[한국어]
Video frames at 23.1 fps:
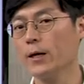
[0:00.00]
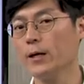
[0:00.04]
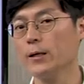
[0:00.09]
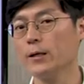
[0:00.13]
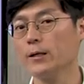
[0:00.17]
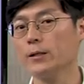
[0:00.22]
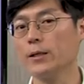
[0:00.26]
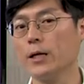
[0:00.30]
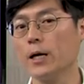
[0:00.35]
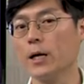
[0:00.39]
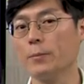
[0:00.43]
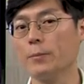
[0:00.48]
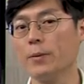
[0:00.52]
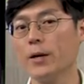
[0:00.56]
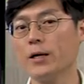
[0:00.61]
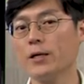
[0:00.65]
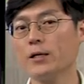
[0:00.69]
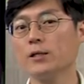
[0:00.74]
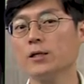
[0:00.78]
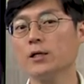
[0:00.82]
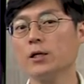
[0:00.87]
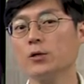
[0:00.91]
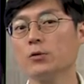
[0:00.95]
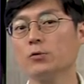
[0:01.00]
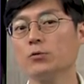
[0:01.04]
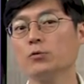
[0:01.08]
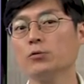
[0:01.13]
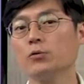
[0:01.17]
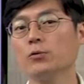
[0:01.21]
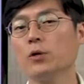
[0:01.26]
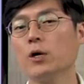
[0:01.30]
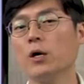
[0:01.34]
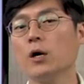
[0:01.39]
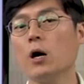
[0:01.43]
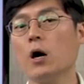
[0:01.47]
그 다음에
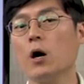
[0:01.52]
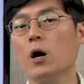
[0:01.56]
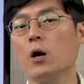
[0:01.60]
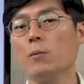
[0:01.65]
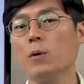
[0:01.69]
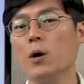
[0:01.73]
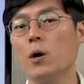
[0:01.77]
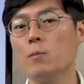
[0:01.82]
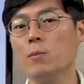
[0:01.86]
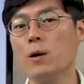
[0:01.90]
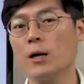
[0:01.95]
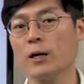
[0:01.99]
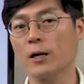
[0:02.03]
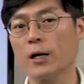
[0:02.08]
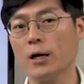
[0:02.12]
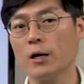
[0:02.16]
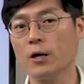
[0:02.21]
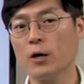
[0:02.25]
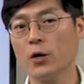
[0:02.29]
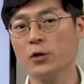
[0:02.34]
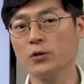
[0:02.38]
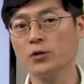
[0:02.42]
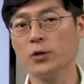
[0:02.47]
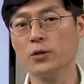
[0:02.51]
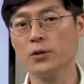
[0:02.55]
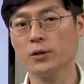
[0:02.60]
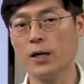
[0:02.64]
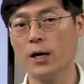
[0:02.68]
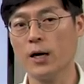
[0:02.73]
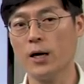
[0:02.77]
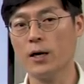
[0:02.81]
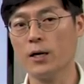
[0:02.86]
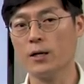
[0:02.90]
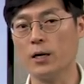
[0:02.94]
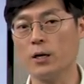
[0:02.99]
크기도 어마어마하게
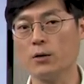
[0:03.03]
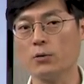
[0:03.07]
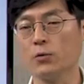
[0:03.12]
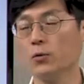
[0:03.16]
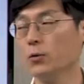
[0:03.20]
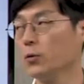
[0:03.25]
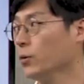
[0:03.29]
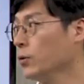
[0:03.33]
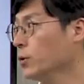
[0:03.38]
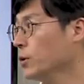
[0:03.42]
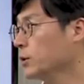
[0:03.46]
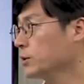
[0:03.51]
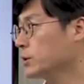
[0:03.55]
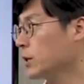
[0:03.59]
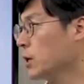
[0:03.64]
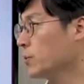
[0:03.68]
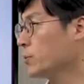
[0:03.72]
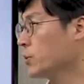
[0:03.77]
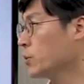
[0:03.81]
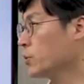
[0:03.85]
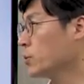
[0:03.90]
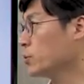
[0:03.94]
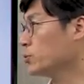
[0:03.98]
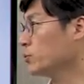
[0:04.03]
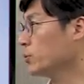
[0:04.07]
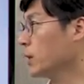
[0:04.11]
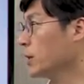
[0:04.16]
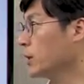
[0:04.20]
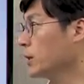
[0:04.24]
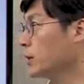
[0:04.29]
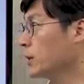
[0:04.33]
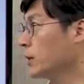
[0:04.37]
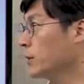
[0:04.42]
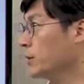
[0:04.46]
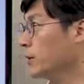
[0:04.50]
커졌다라고 살펴볼 수가
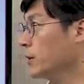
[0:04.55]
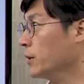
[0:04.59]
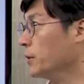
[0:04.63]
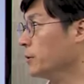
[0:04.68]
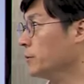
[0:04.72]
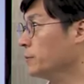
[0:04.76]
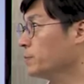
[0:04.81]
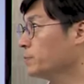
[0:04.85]
있겠네요.